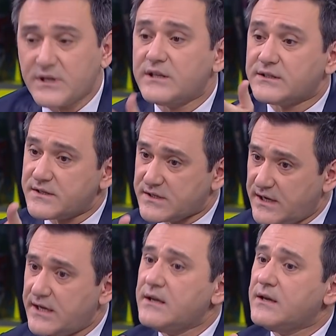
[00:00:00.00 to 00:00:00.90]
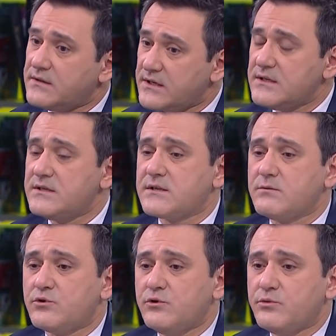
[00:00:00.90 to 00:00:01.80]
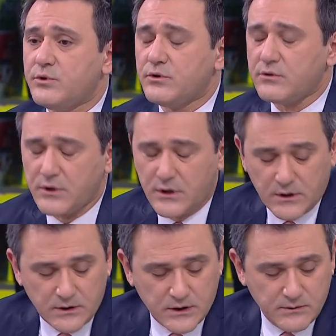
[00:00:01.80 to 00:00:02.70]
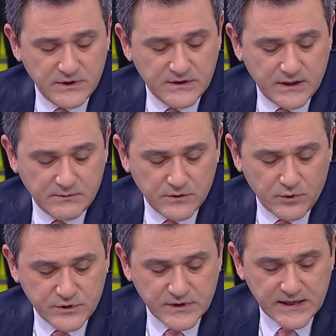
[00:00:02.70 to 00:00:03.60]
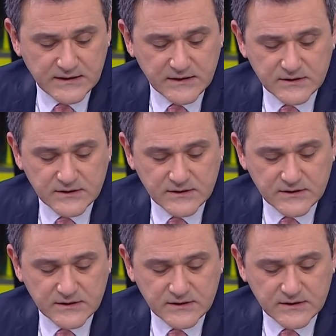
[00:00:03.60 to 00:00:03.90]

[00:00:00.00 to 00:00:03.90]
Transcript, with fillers: Evet. Galatasaray dediğiniz gibi kulübü e, bir tepki gösterdi.